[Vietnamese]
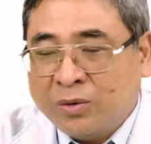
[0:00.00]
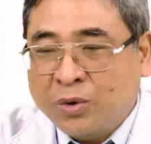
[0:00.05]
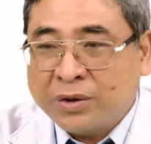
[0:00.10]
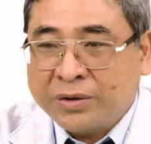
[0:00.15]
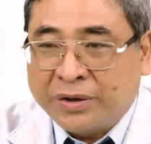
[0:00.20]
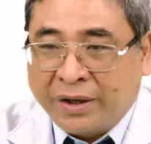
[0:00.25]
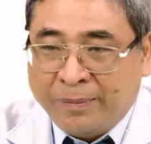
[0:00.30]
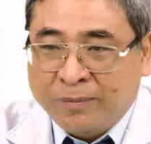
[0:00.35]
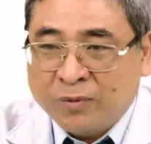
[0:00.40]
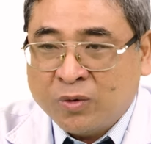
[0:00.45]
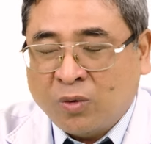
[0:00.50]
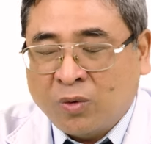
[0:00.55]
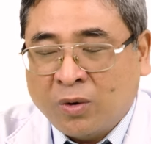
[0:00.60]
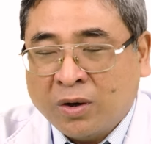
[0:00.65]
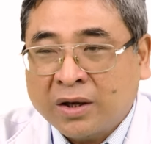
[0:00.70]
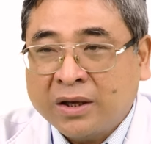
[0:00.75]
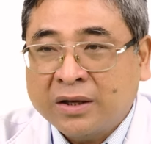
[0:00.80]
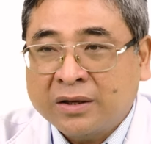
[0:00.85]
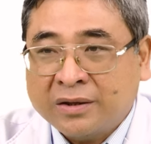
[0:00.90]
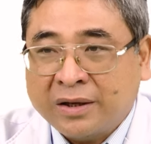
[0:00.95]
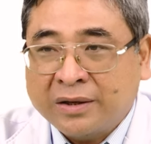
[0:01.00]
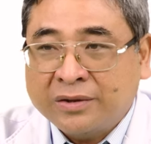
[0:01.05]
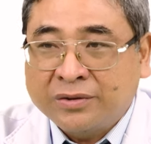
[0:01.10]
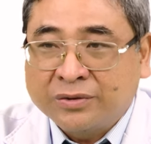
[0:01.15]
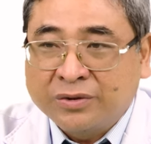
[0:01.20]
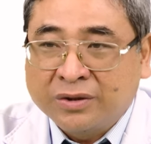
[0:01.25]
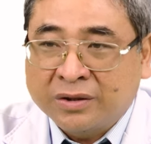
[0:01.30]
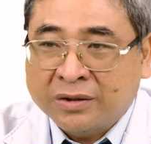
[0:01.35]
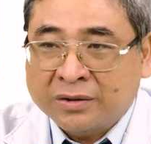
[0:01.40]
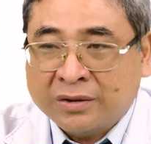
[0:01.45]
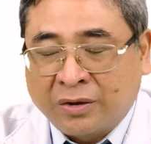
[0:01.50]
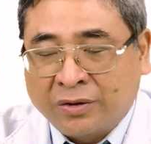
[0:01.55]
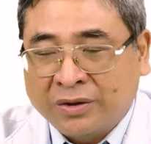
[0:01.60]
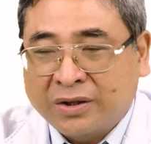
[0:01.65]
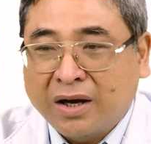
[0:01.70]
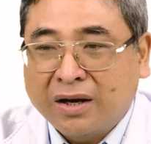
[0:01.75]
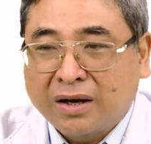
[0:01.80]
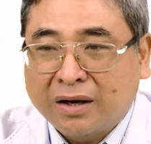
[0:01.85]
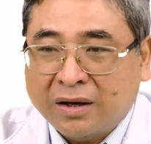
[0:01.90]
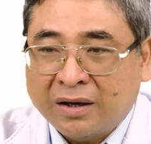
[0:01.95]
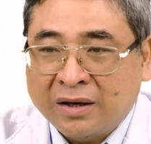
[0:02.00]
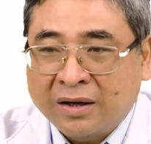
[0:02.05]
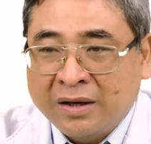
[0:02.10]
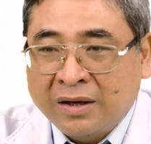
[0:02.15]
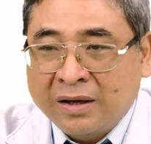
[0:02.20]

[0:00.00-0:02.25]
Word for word: khuyết điểm của cái xương tự thân